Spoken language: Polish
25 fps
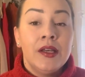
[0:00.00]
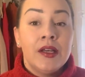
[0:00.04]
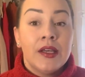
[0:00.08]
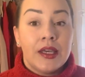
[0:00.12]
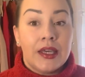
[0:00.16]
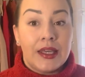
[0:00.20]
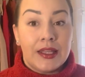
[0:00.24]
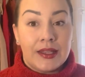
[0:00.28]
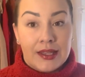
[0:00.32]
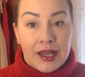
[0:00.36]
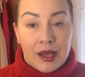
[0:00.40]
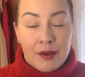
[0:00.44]

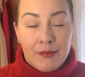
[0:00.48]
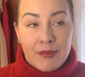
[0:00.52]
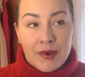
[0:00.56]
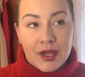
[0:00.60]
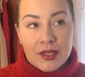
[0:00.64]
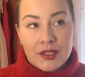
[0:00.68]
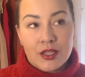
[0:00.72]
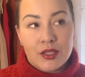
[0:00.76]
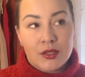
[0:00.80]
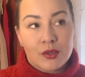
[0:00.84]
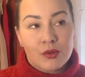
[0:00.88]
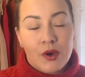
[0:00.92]
i tam
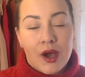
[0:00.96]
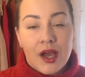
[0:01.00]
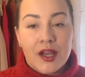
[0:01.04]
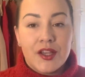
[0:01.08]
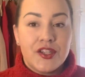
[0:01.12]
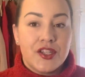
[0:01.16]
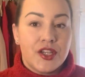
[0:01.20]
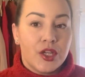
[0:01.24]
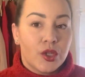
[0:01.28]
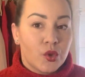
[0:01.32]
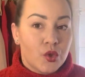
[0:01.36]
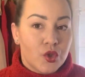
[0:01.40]
macie,
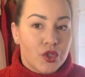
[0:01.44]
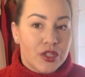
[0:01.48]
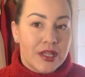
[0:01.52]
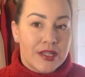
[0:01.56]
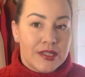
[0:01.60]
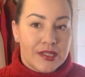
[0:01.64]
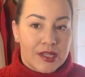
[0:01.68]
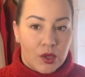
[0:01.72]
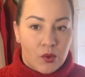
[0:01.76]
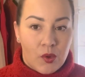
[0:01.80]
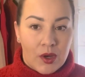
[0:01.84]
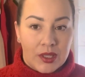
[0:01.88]
słuchajcie, różne
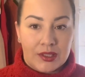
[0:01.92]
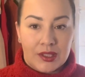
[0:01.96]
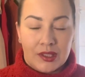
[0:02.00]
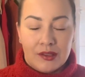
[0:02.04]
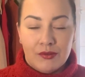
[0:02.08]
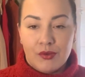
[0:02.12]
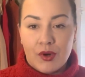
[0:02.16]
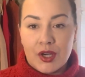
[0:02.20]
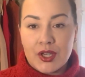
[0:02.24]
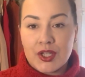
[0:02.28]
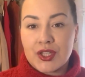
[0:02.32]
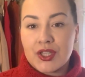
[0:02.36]

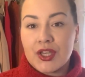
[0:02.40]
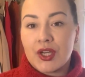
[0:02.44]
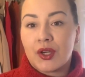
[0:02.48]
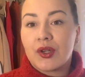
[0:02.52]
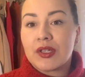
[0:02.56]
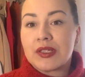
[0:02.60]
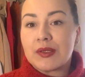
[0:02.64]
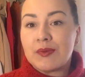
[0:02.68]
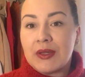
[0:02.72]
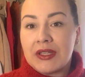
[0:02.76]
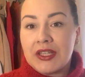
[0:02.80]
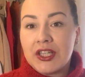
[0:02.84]
zakładki właśnie
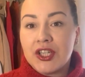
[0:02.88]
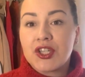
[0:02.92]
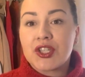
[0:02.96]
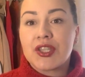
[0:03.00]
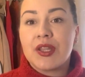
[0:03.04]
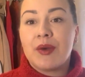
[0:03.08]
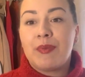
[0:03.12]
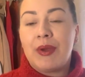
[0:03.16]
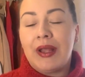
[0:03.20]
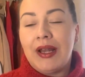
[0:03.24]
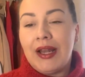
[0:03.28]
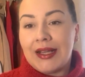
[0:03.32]

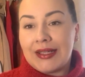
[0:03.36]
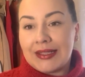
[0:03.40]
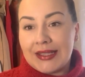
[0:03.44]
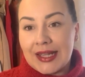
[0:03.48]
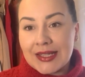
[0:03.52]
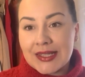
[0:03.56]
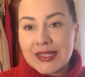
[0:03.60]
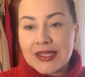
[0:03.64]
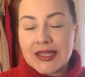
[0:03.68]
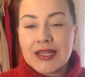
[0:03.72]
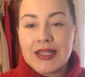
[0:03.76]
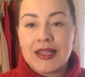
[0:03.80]
kosmetyczne,
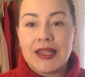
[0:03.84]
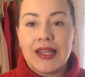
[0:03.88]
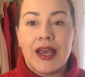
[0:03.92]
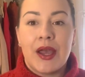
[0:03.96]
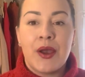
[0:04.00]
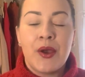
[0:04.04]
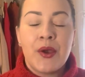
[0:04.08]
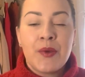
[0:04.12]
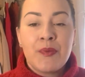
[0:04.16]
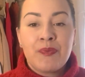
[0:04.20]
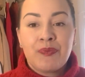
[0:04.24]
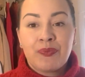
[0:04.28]
pielęgnacyjne,